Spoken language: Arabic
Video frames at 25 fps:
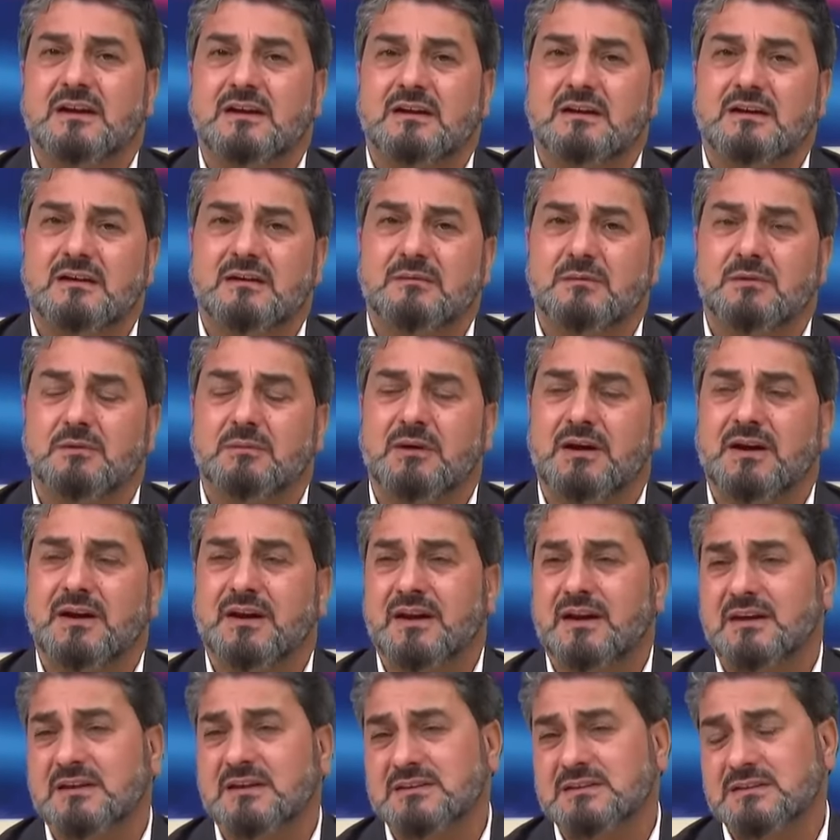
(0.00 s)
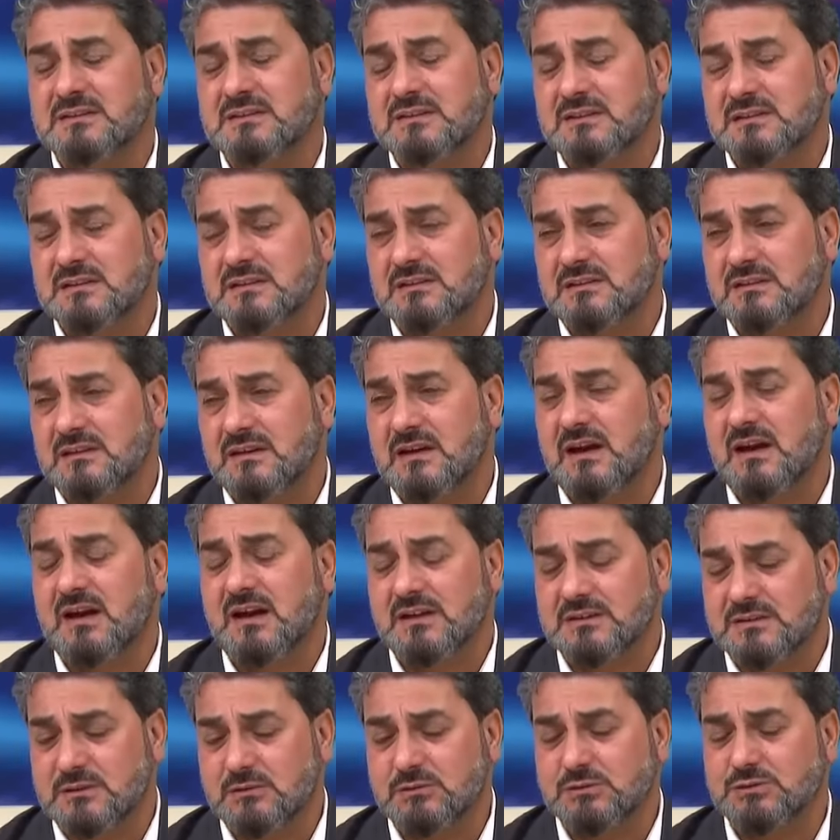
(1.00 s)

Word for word: مباريات آه، اعادوا